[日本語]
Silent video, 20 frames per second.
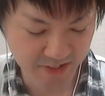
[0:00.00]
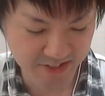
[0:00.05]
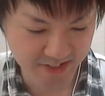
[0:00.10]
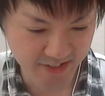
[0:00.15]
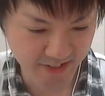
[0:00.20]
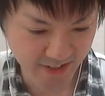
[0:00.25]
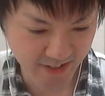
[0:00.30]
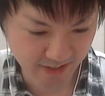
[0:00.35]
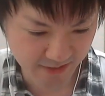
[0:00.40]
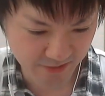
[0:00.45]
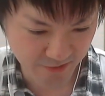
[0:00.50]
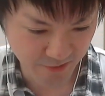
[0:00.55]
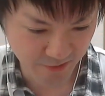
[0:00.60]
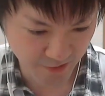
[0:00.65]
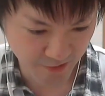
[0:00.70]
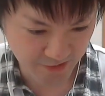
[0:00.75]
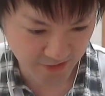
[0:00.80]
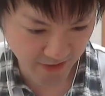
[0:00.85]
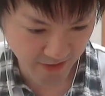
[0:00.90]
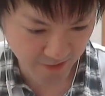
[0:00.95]
違いなく
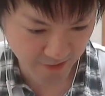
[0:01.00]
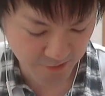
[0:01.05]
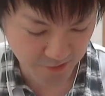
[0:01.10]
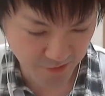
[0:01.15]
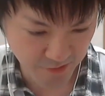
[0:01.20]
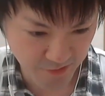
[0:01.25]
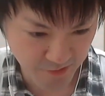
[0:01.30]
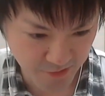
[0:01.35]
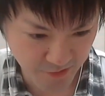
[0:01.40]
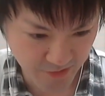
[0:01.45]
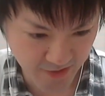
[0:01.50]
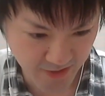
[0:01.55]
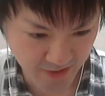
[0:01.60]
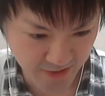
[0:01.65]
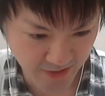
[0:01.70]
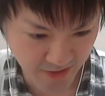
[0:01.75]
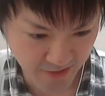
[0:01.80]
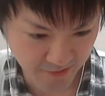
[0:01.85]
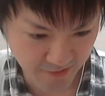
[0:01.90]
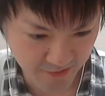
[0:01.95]
殺されるということを言い
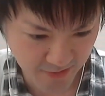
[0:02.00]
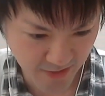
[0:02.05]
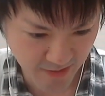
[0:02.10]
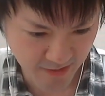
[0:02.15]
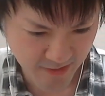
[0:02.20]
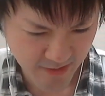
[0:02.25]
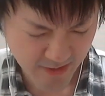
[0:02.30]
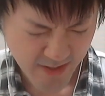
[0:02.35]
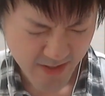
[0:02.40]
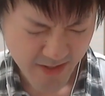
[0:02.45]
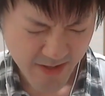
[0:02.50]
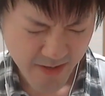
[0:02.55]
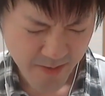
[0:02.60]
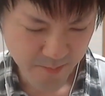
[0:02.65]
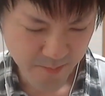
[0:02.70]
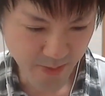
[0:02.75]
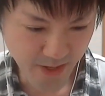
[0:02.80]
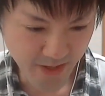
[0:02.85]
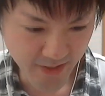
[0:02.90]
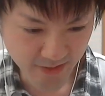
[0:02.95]
たいので、
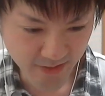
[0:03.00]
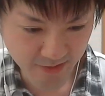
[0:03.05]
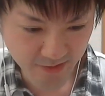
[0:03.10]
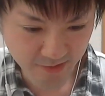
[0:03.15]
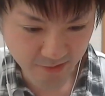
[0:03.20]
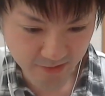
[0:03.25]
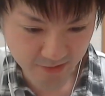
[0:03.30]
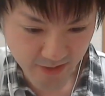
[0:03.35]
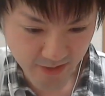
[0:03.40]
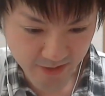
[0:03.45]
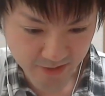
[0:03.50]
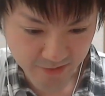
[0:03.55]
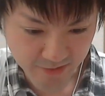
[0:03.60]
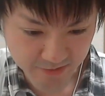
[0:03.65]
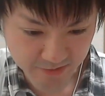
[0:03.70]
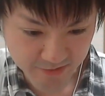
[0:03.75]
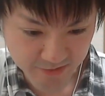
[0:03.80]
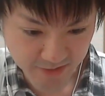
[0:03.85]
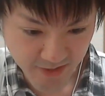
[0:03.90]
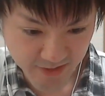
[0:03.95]
バインド回
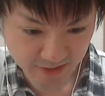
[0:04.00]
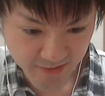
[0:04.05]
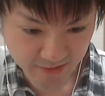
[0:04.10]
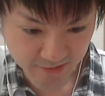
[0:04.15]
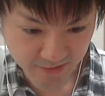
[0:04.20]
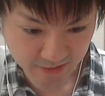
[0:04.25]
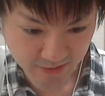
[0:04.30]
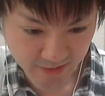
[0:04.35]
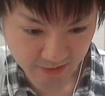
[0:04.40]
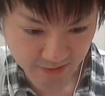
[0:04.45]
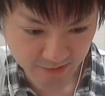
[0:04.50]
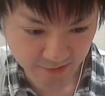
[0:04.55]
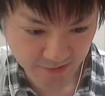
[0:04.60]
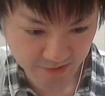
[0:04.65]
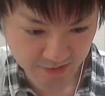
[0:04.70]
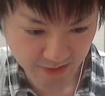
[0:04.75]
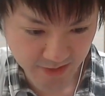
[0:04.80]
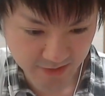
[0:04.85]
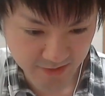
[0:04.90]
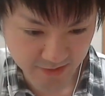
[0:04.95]
復できるかなあと
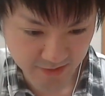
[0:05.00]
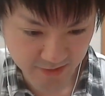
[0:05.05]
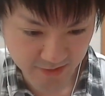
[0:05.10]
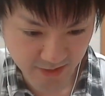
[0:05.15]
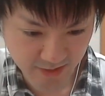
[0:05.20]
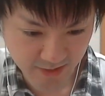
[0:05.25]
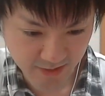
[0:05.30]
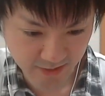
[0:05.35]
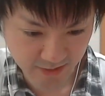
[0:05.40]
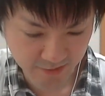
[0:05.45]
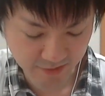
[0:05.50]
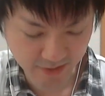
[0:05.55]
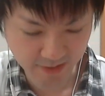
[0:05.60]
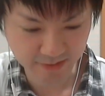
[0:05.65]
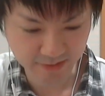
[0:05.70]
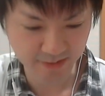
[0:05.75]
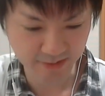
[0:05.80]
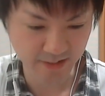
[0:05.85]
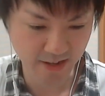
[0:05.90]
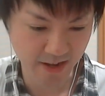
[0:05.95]
3ターン、あと
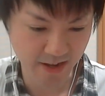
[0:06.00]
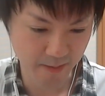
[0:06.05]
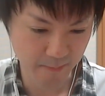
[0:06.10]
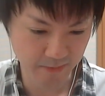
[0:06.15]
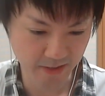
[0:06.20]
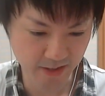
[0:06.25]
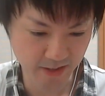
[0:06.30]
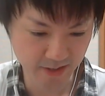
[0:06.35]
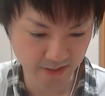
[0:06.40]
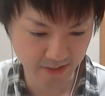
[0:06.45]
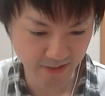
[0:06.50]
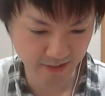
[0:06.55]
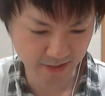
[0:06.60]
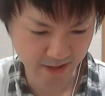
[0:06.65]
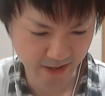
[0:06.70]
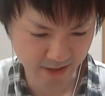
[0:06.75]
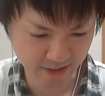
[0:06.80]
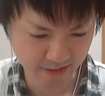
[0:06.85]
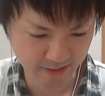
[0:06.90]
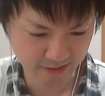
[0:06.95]
8ターン。でき
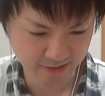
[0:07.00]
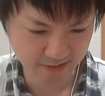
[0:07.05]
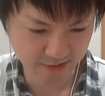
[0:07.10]
ない。